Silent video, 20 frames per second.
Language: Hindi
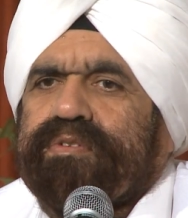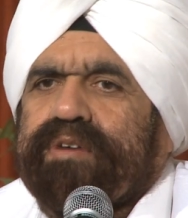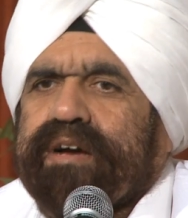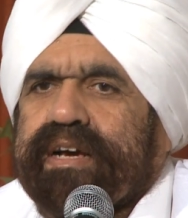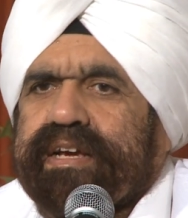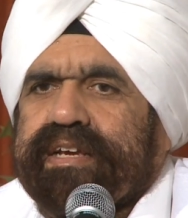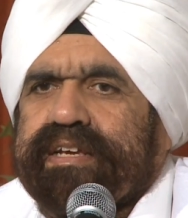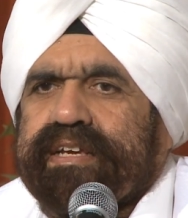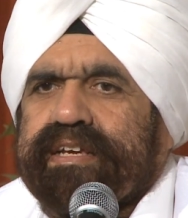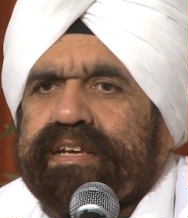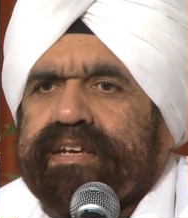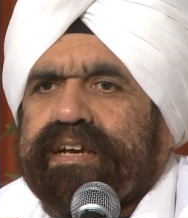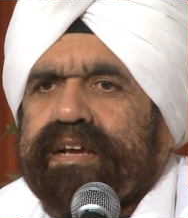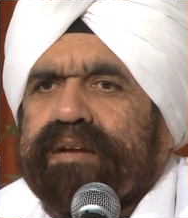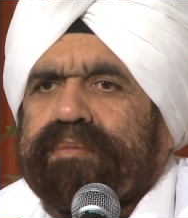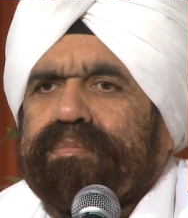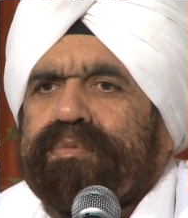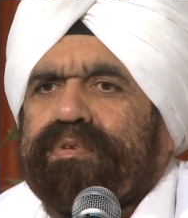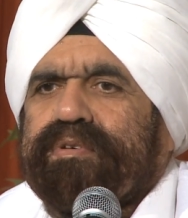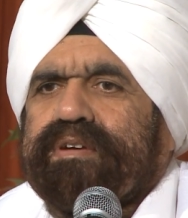तो आएंगे
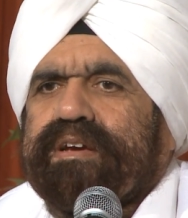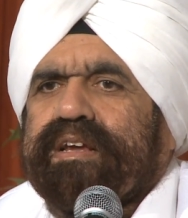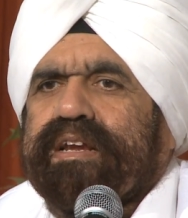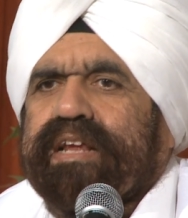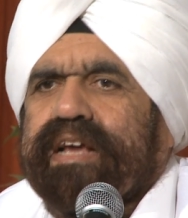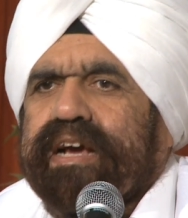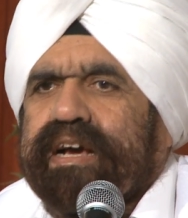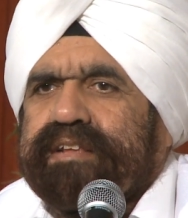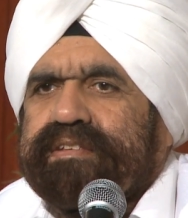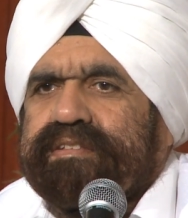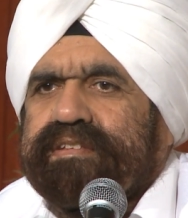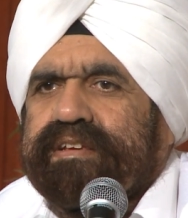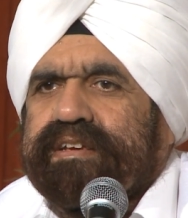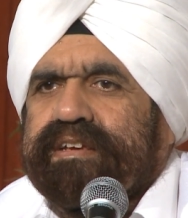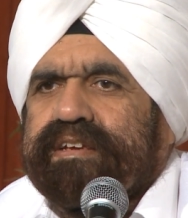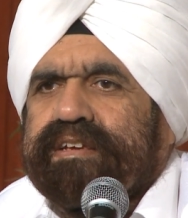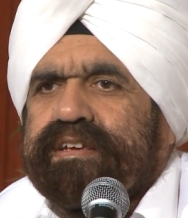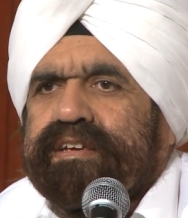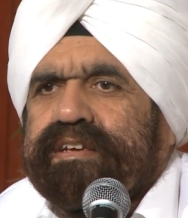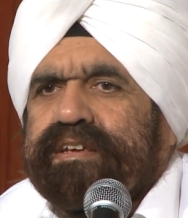कर्मों के लिहाज
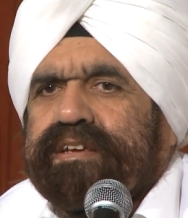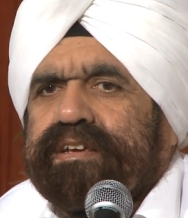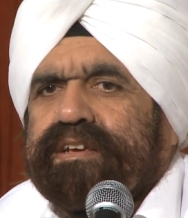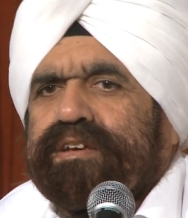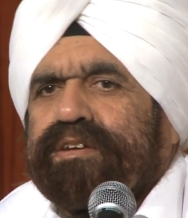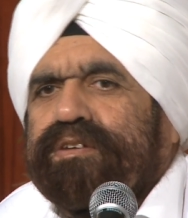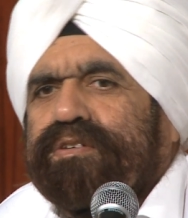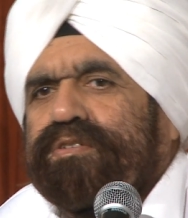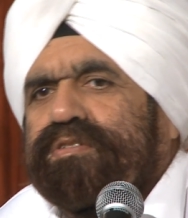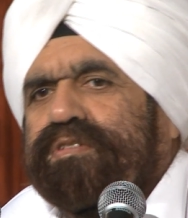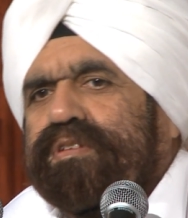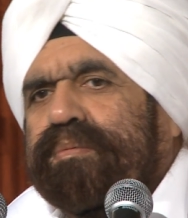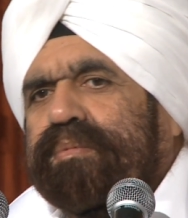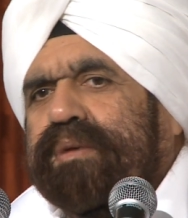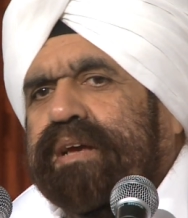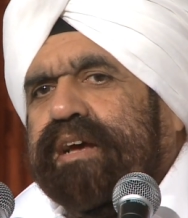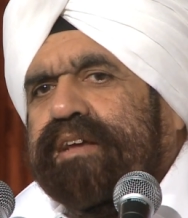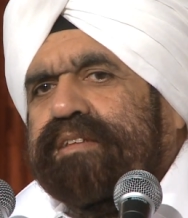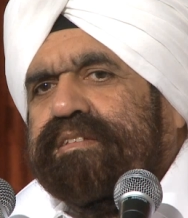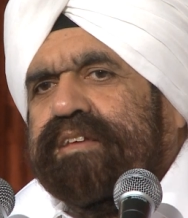से कुछ
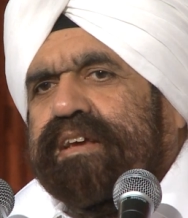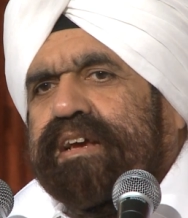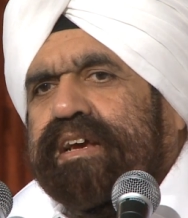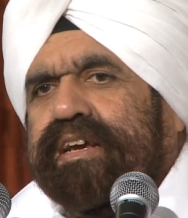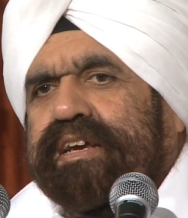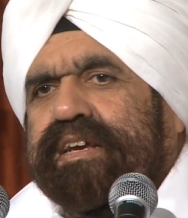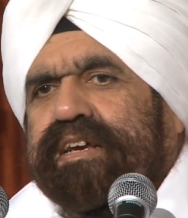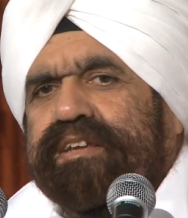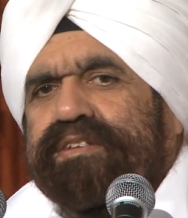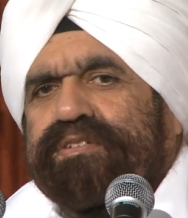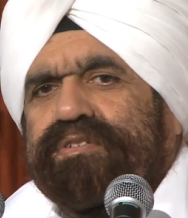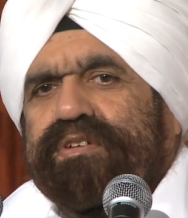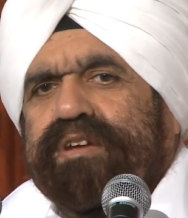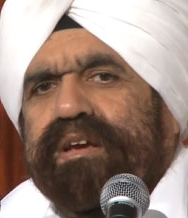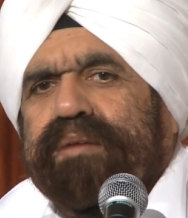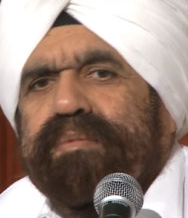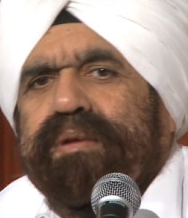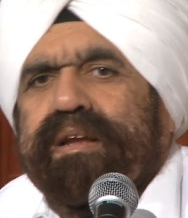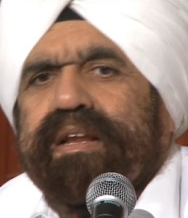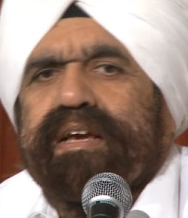समय ऐसे आएंगे जो
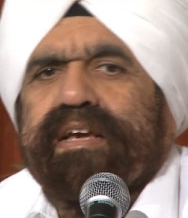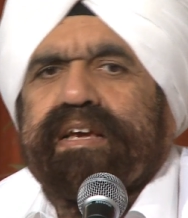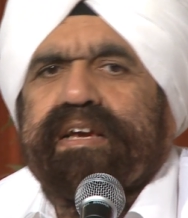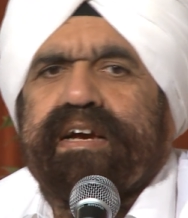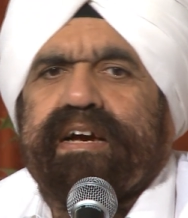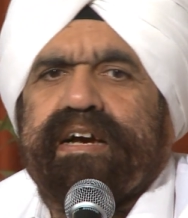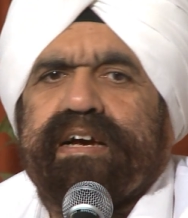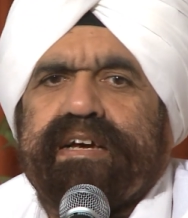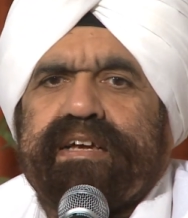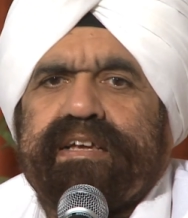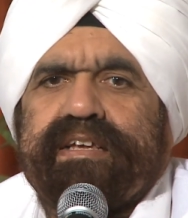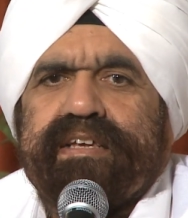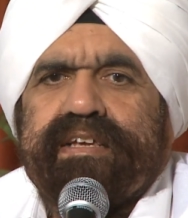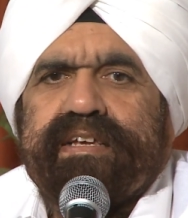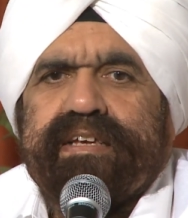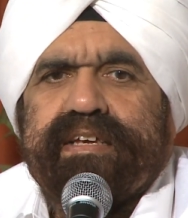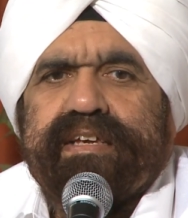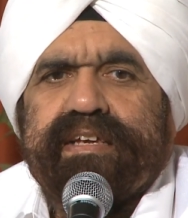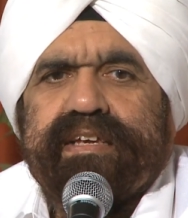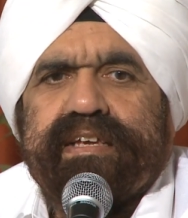कि हमें लगेगा
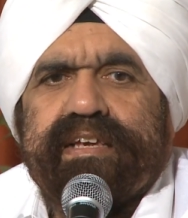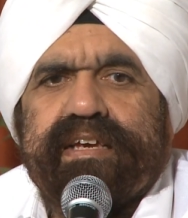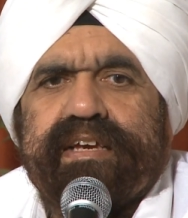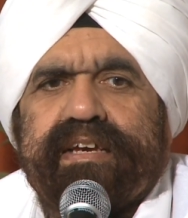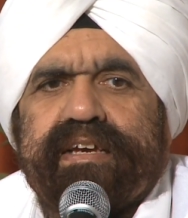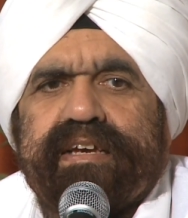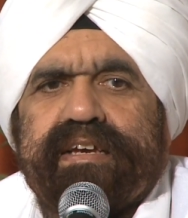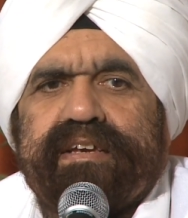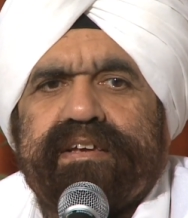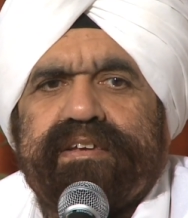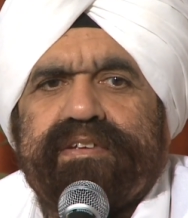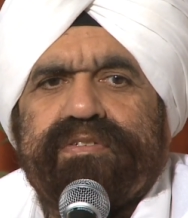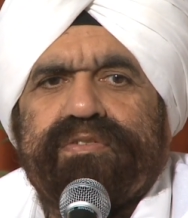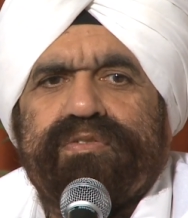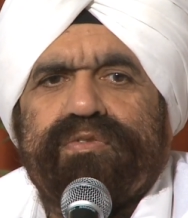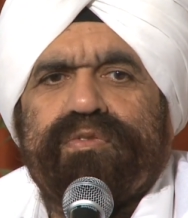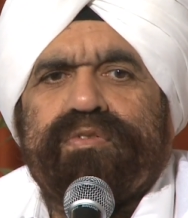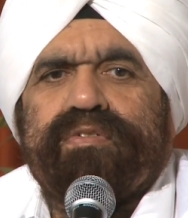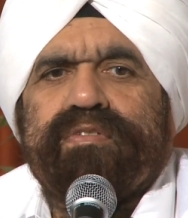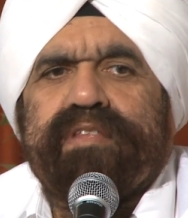कि
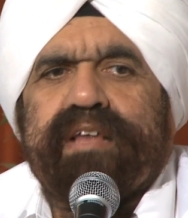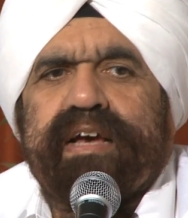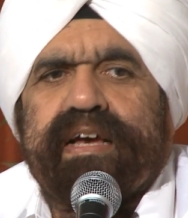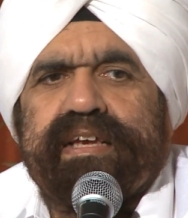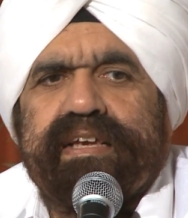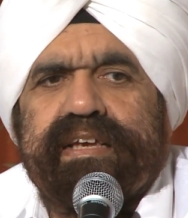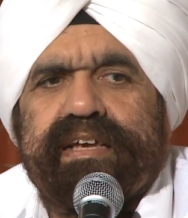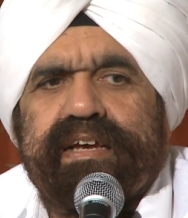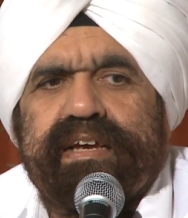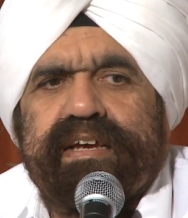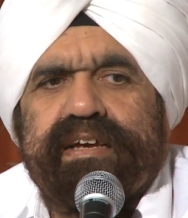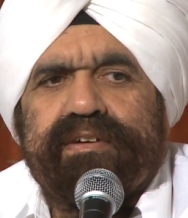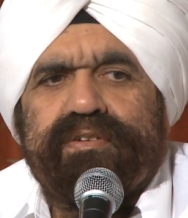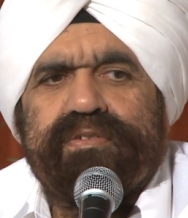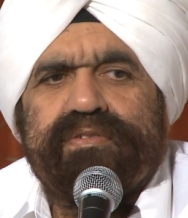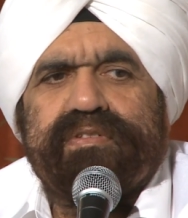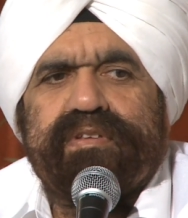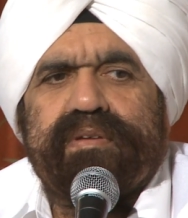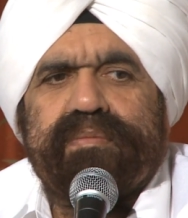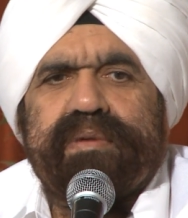सुखदायी हैं
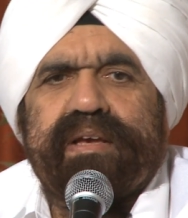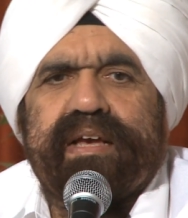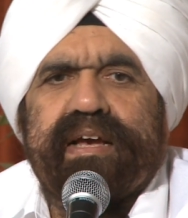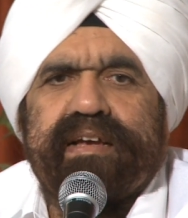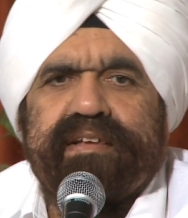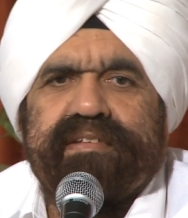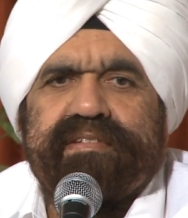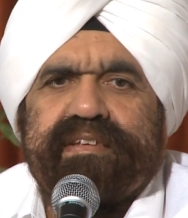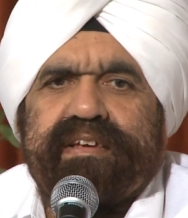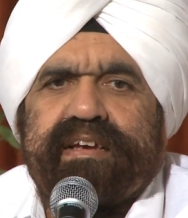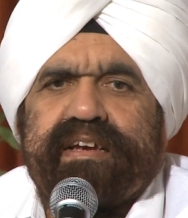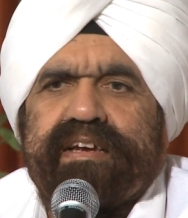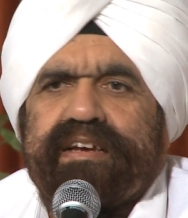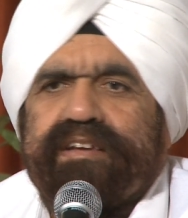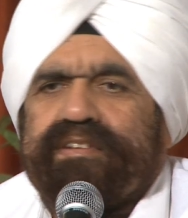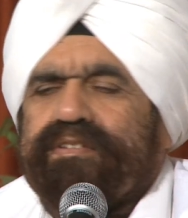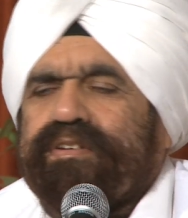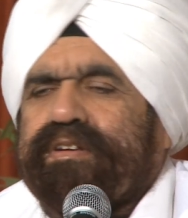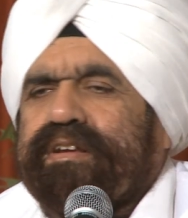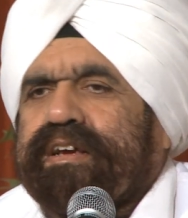कुछ समय ऐसे
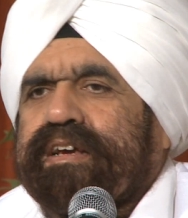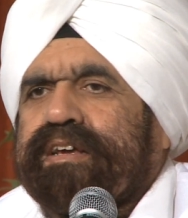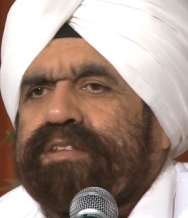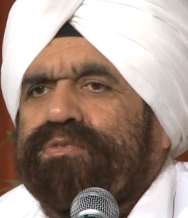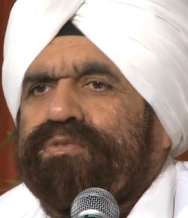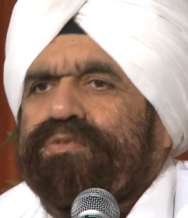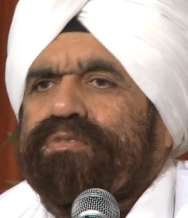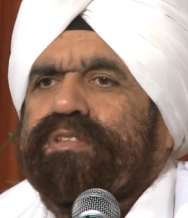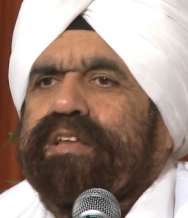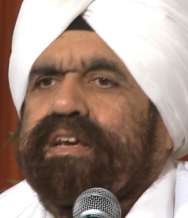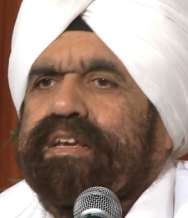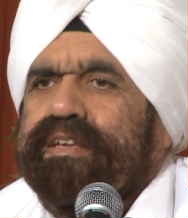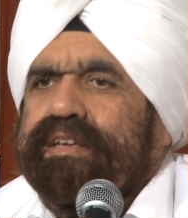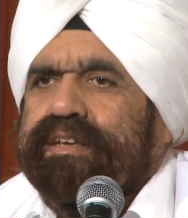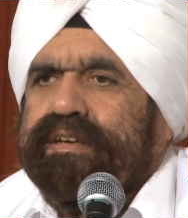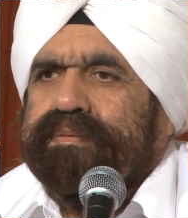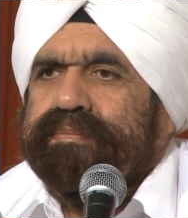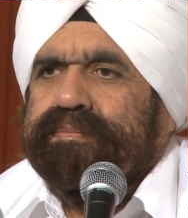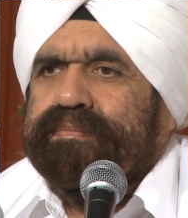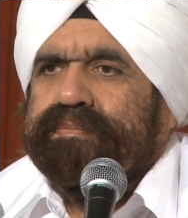आएंगे जो लगेगा दुखदायी
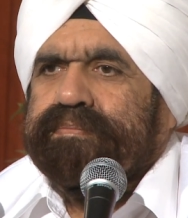हैं